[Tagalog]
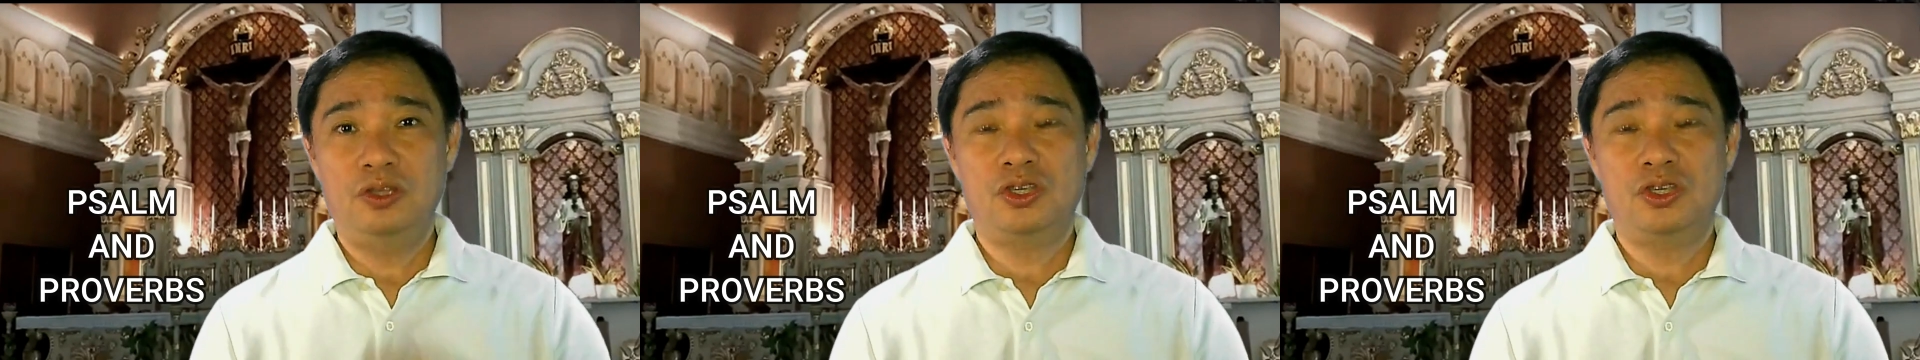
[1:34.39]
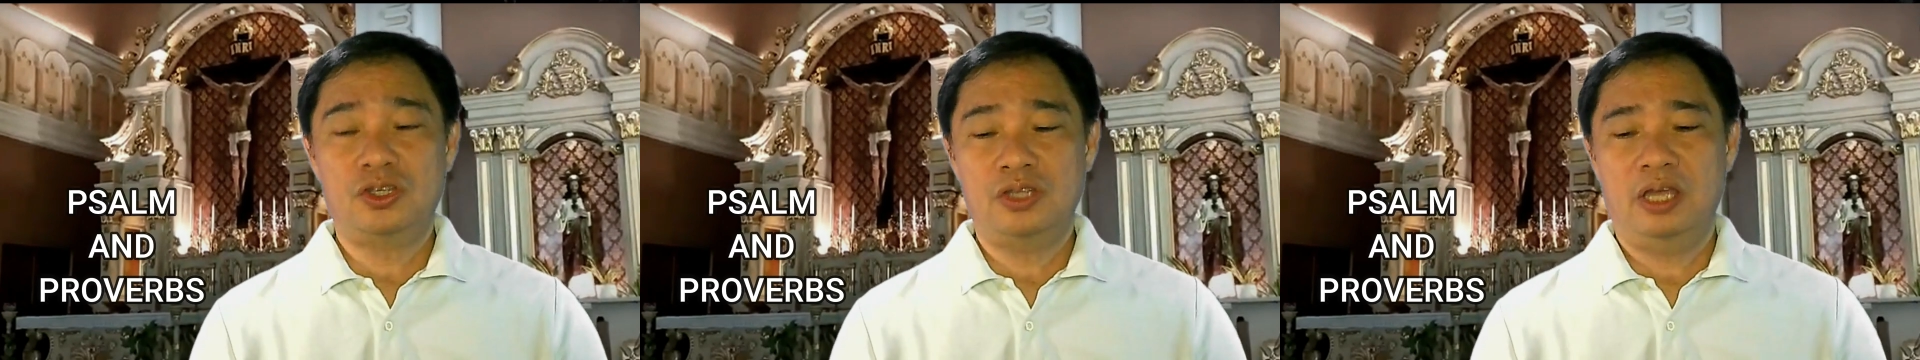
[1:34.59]

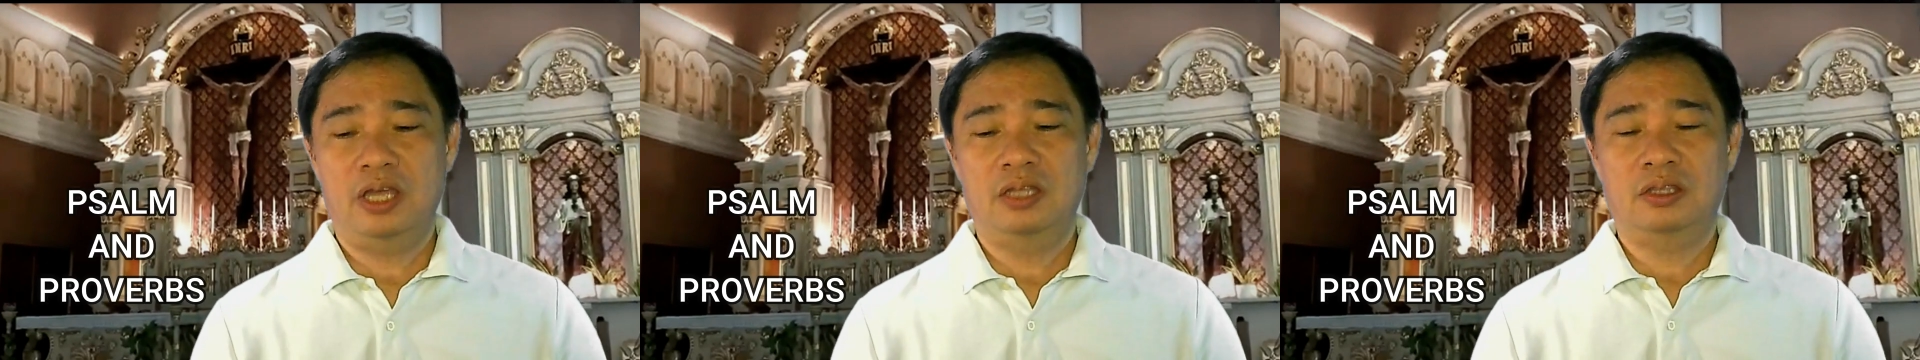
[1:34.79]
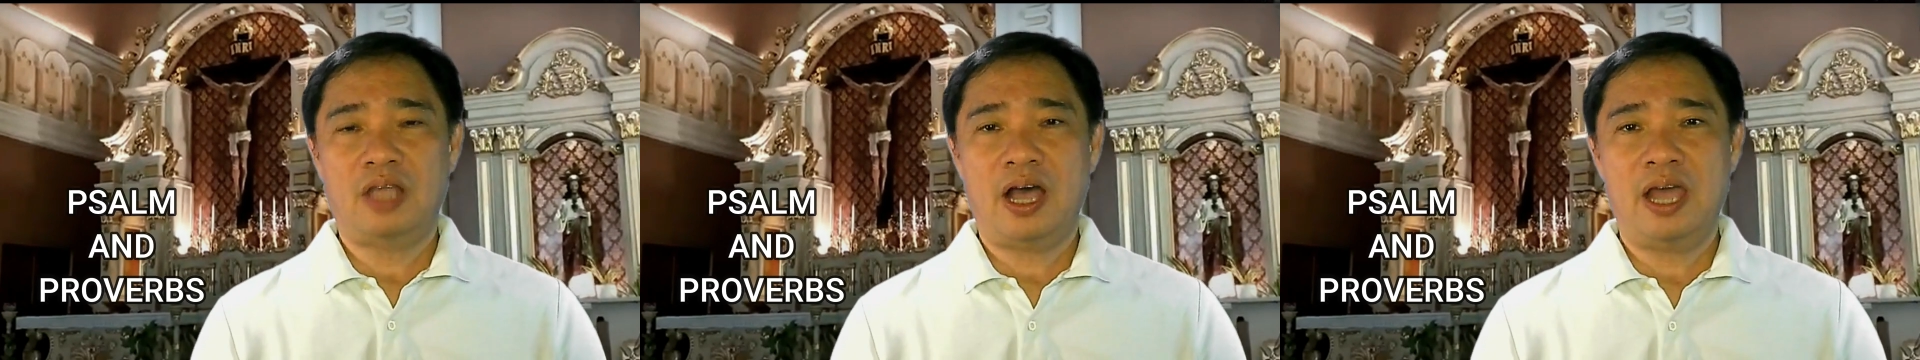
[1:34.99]
finish
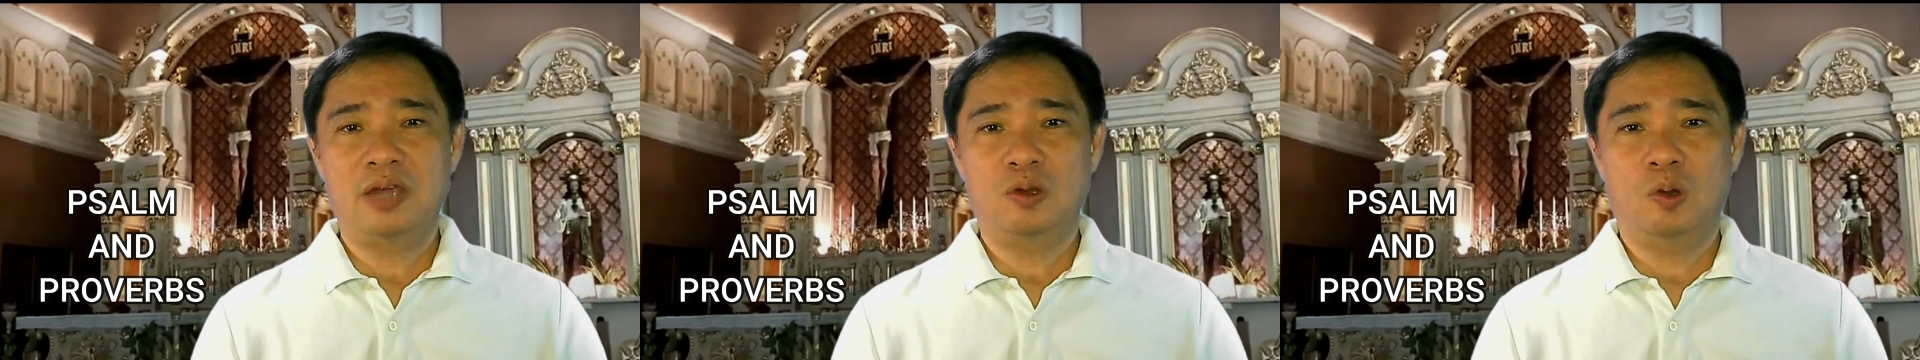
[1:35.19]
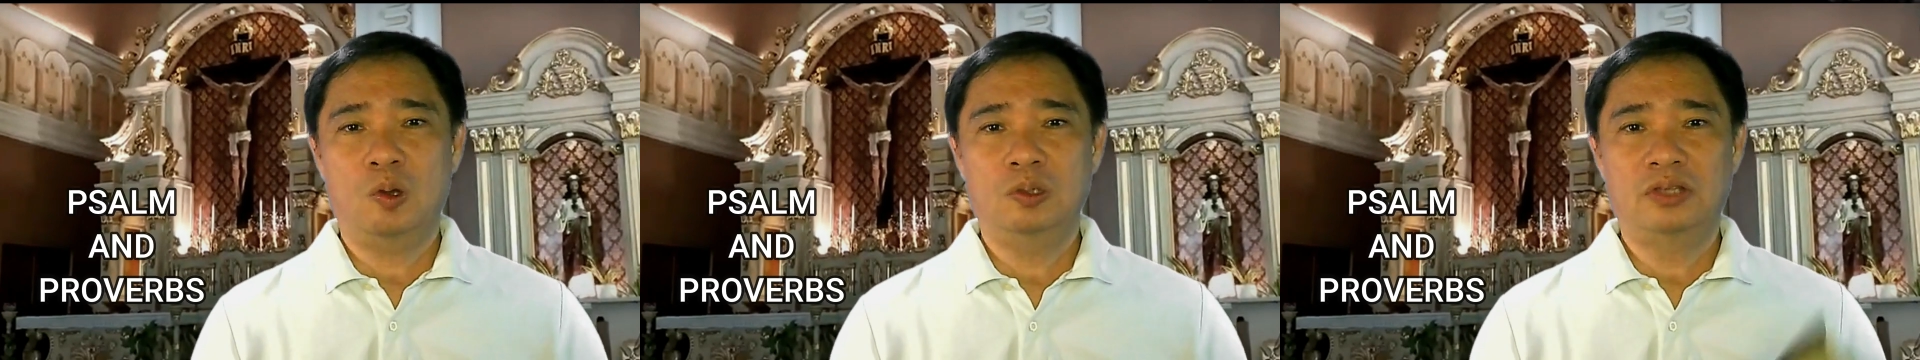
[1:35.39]
the
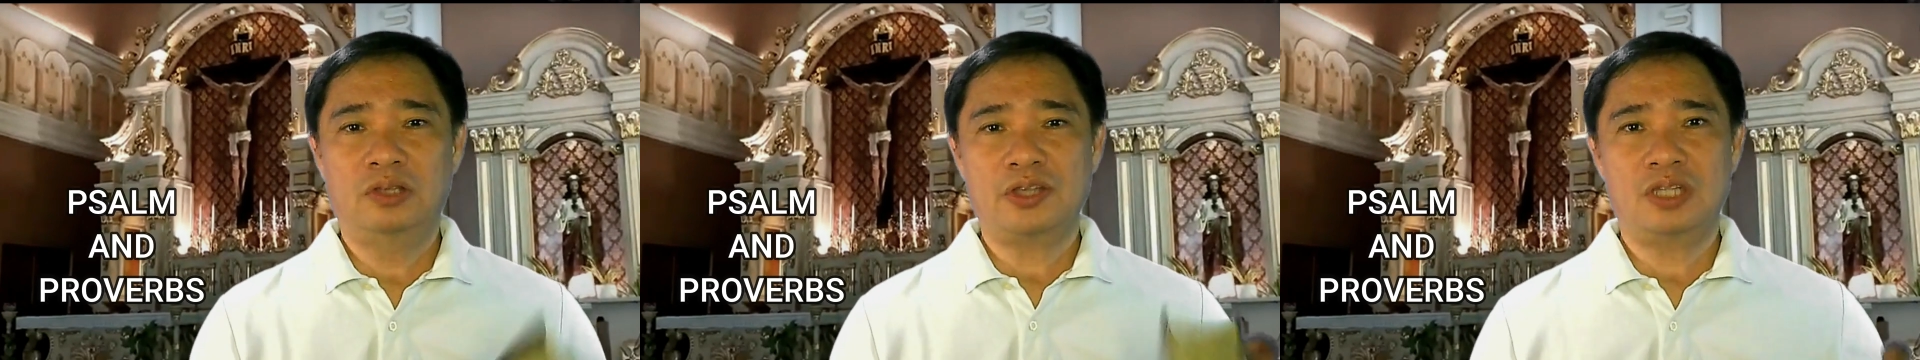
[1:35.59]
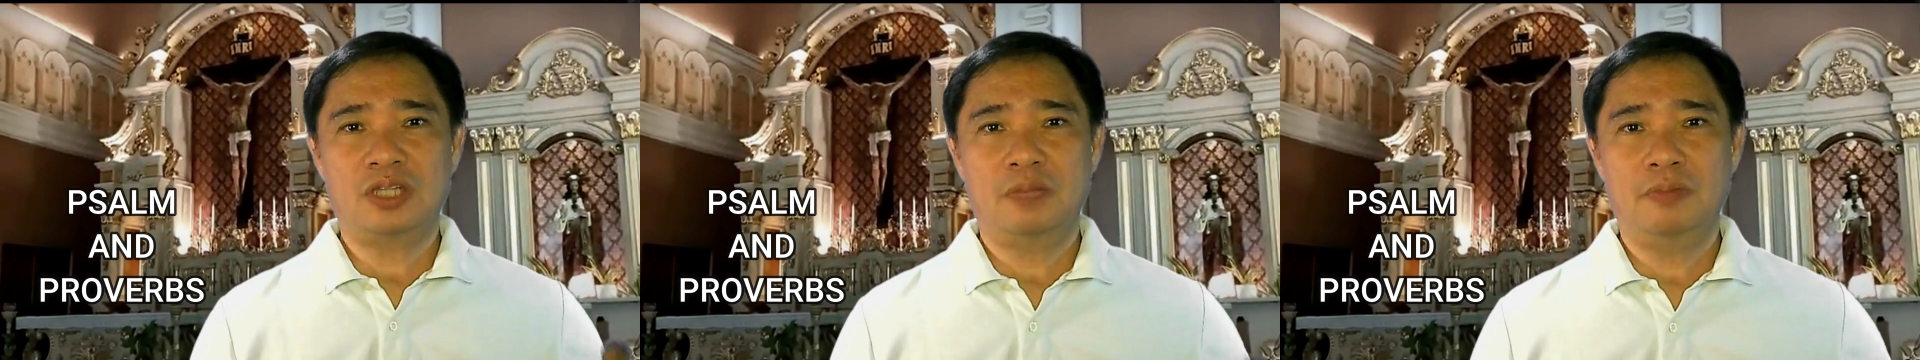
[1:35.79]
entire
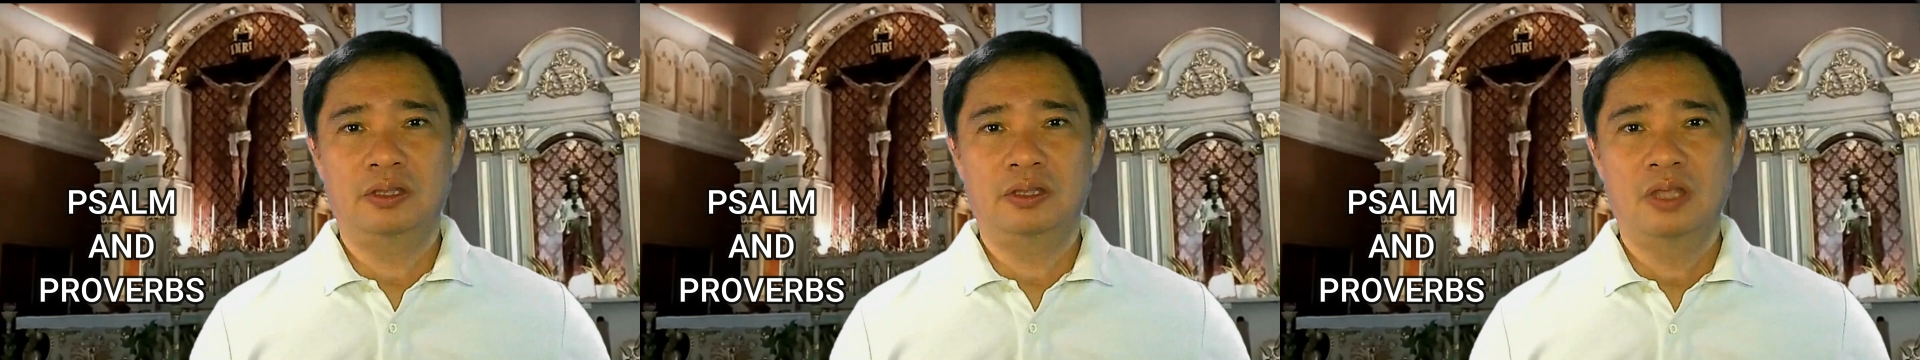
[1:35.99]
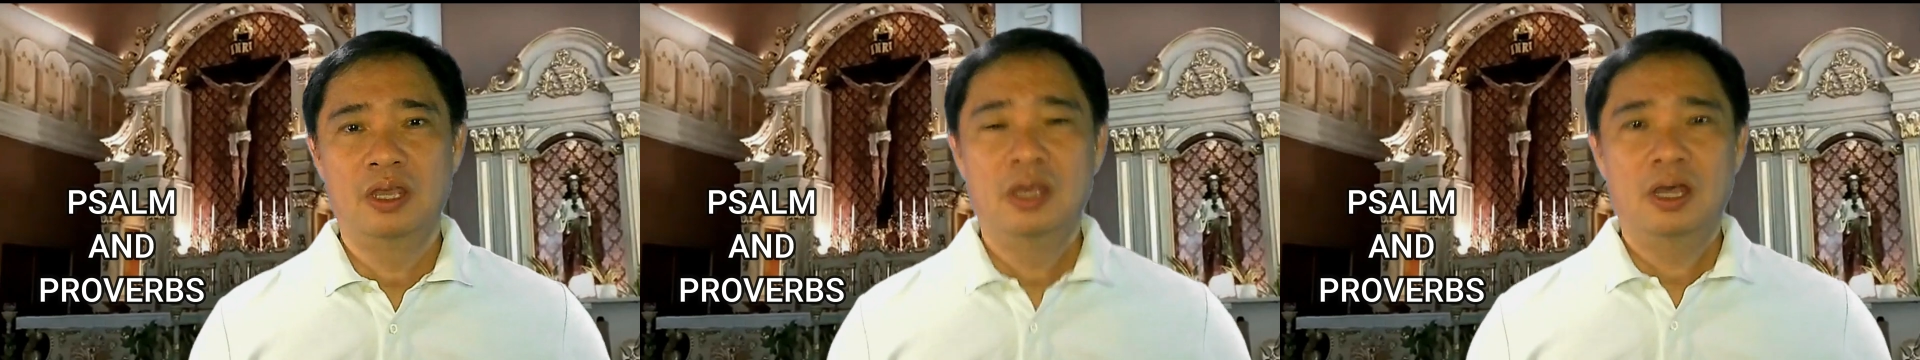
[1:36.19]
Old
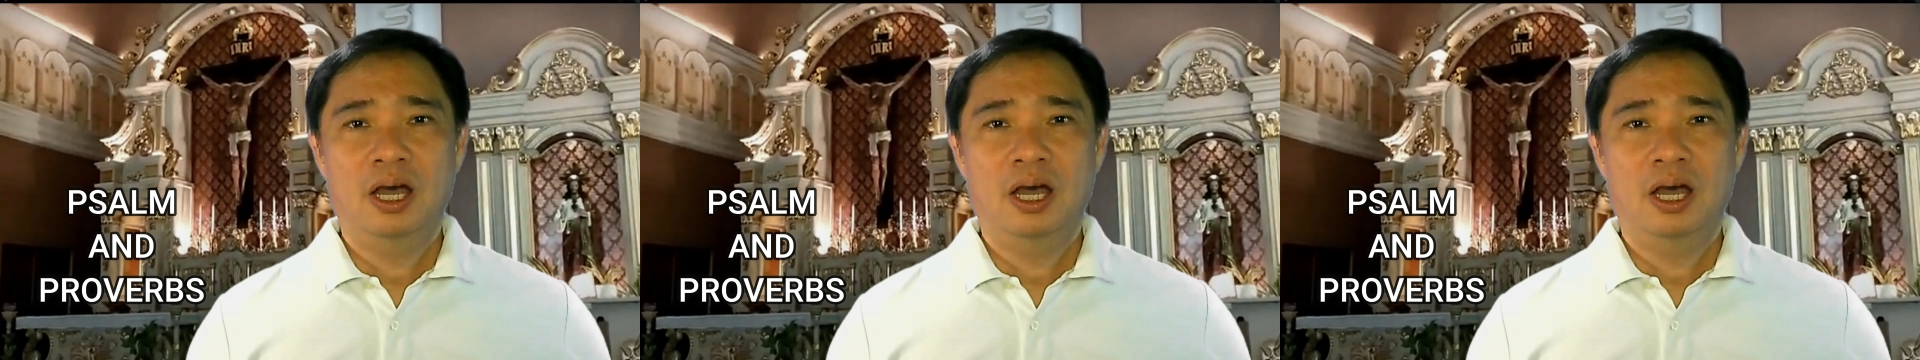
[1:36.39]
Testament.